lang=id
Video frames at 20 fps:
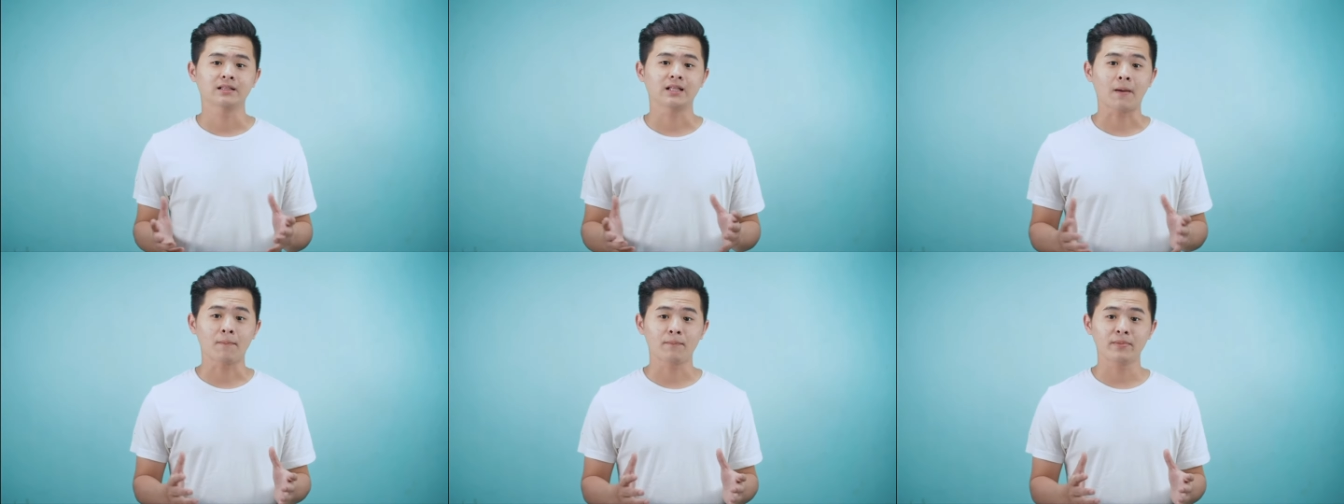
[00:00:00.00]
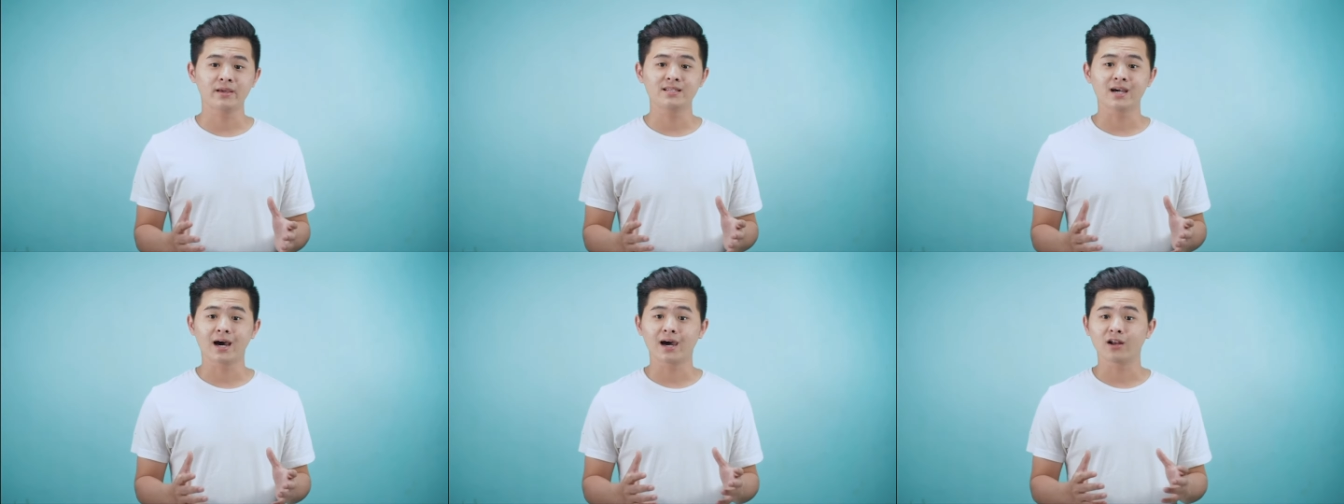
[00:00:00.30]

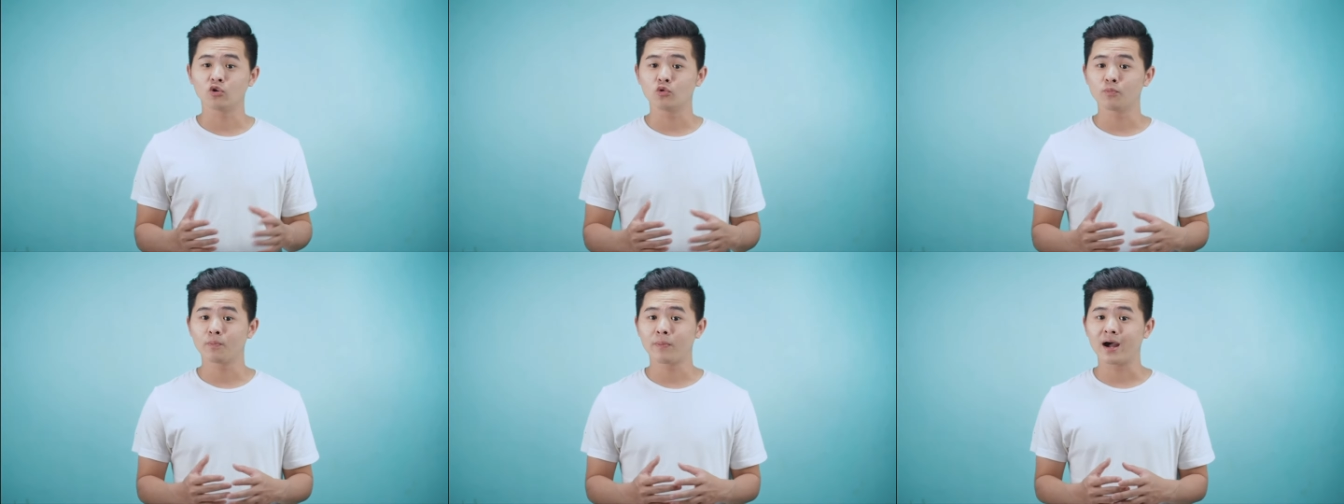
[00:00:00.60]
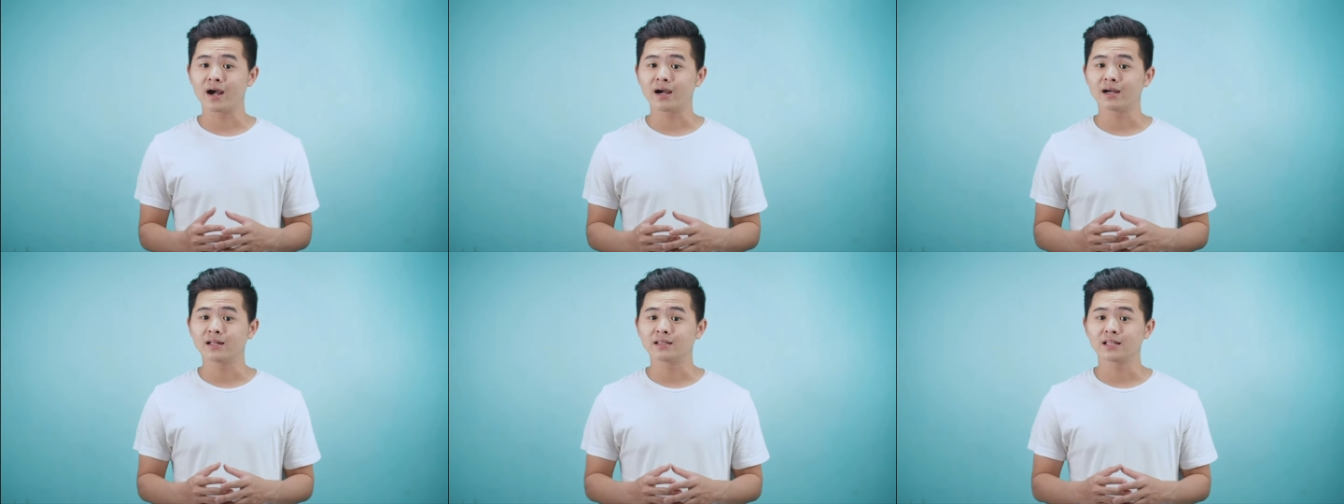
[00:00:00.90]
Tapi jangan
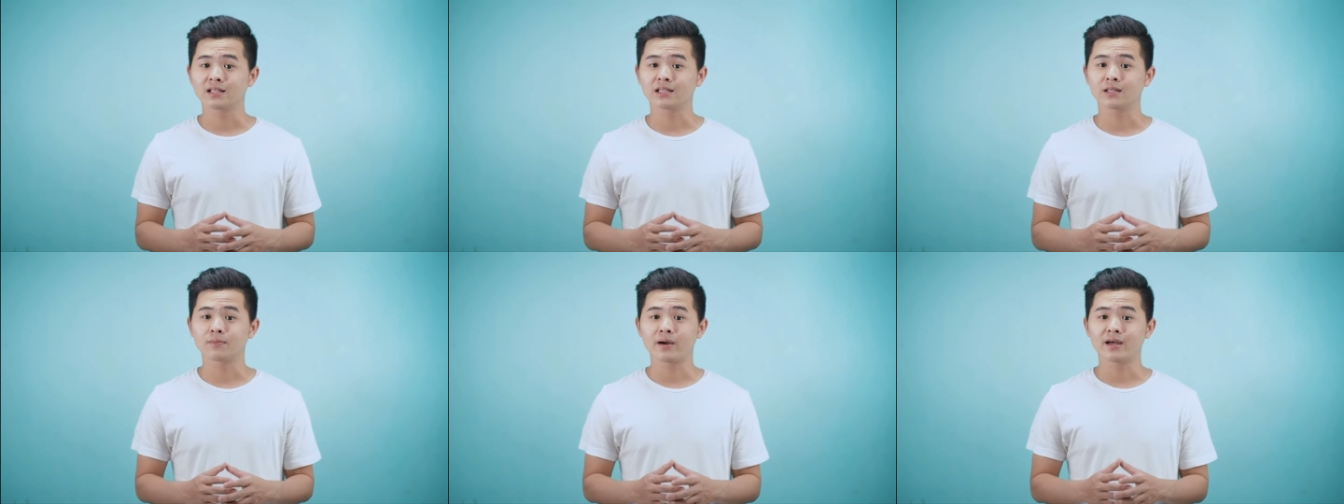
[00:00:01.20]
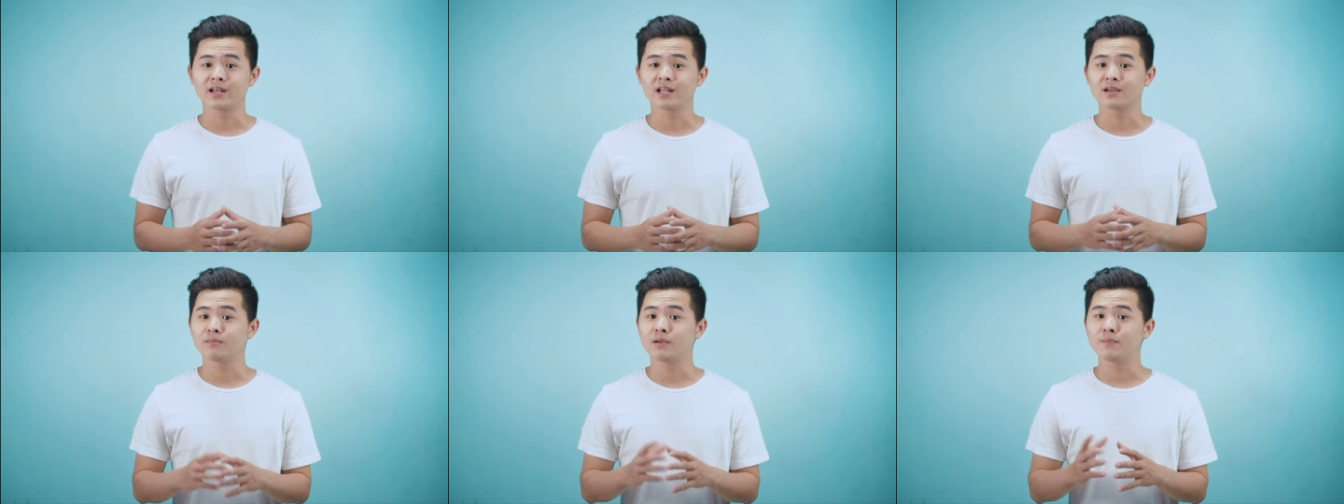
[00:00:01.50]
lupa, tetap
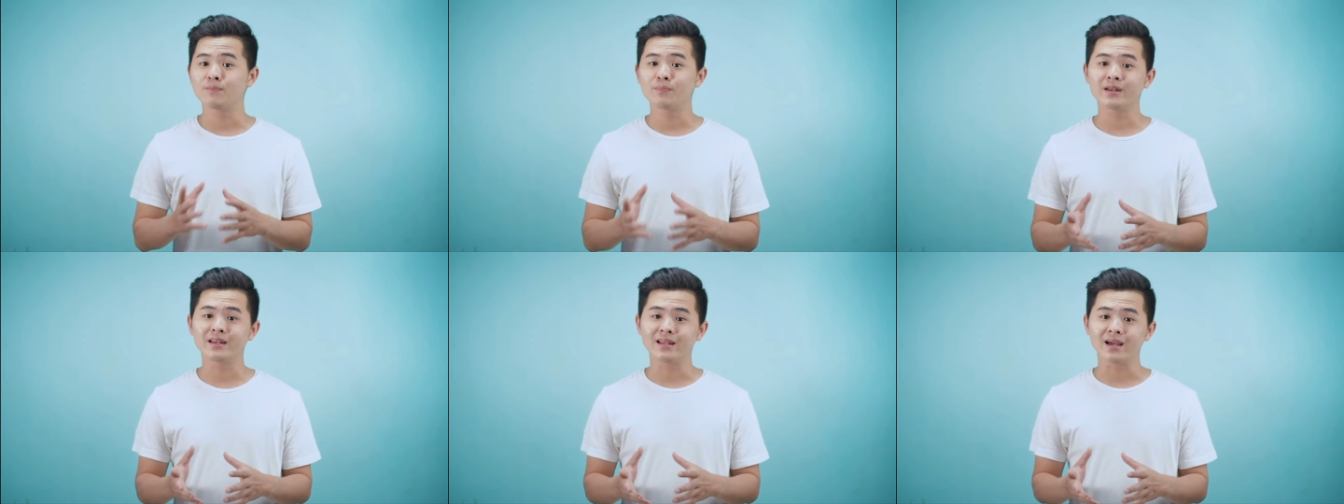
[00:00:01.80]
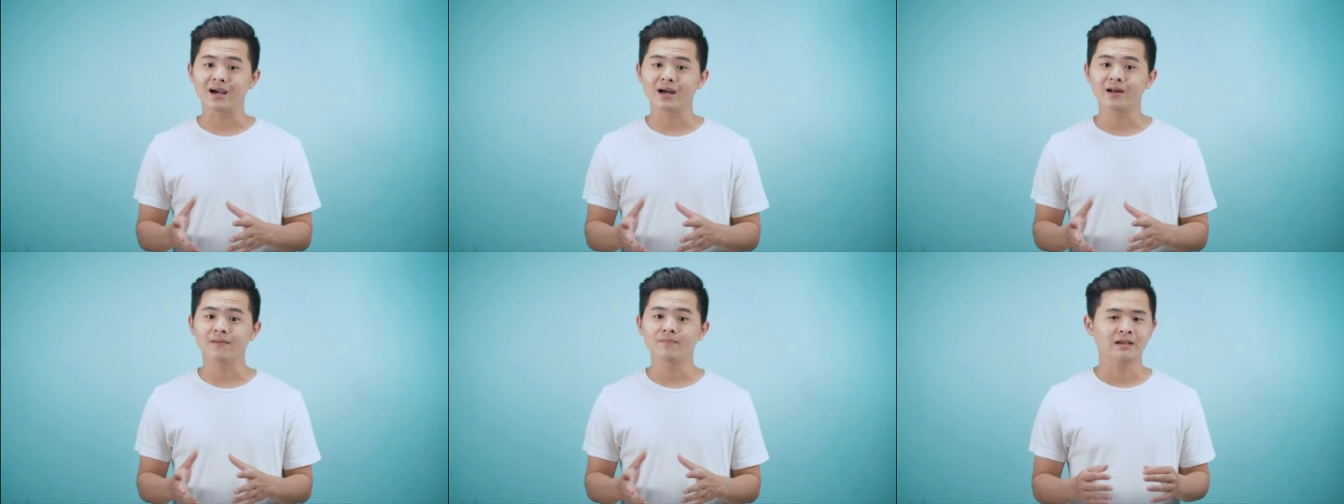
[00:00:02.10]
ada yang mimpin
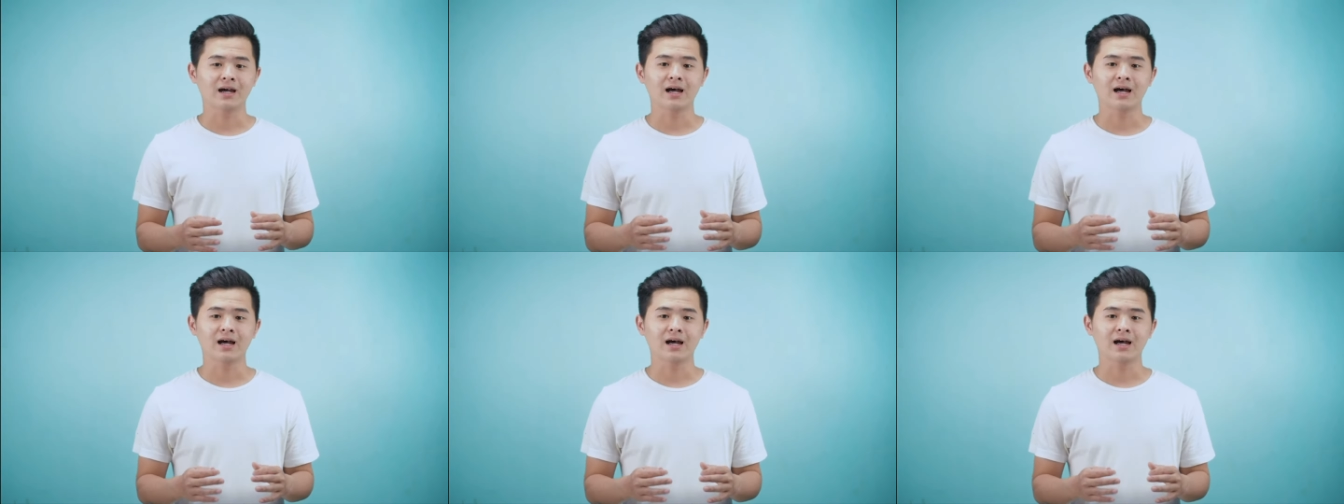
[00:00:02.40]
ya.